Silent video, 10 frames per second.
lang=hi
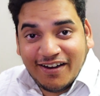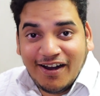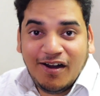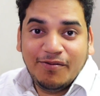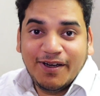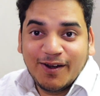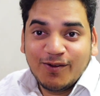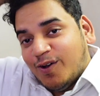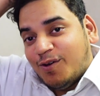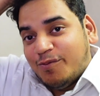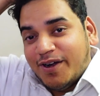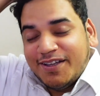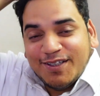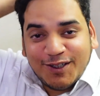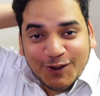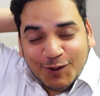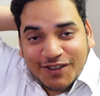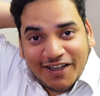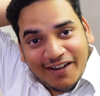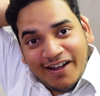नहा भी लिया हूँ और बड़े दिन से सोच रहा था